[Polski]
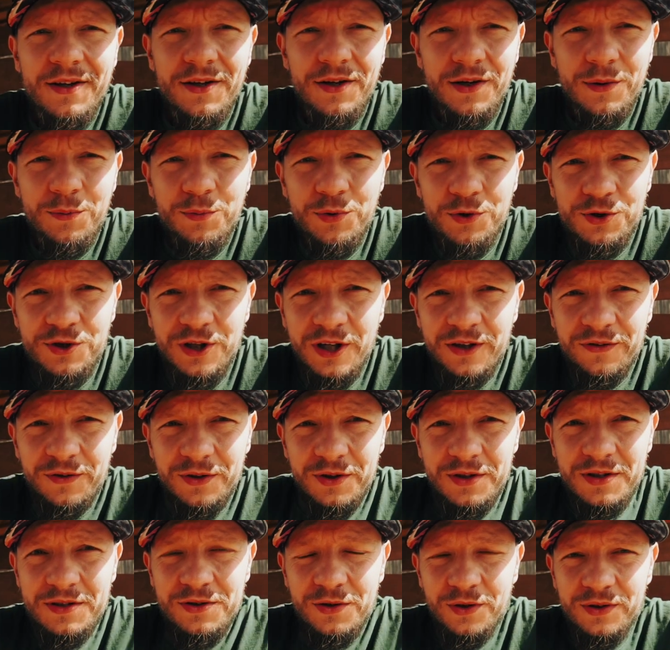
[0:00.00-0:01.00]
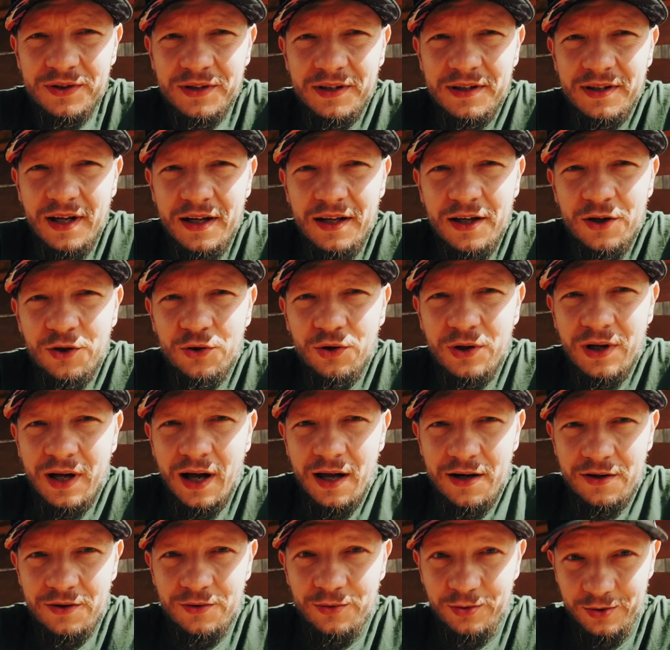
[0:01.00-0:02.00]
Ręboszewo to jest niedaleko
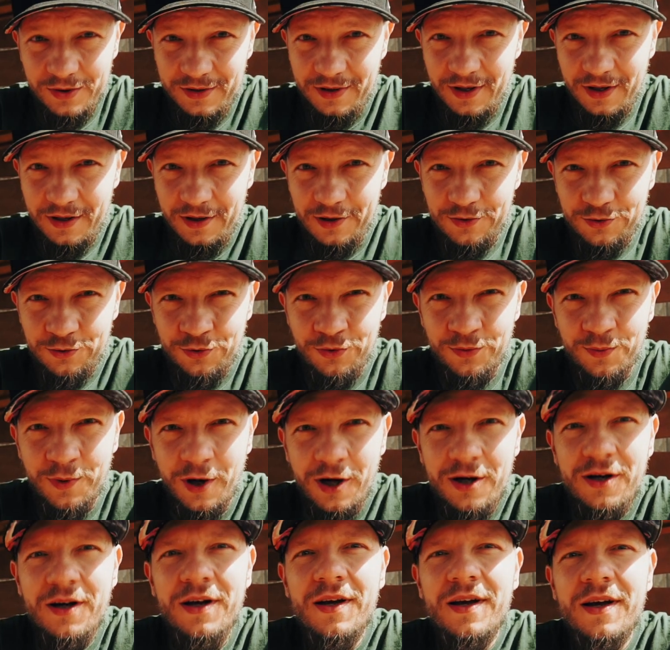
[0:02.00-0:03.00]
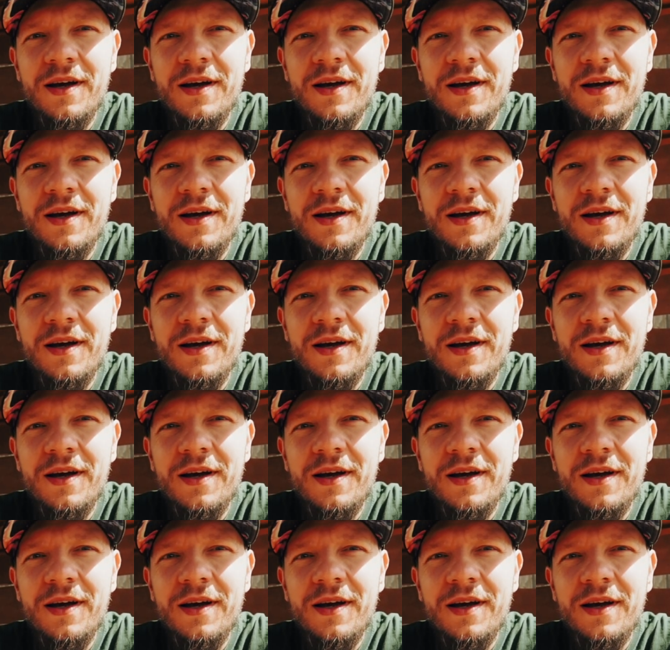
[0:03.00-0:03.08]
Kartus na Kaszubach,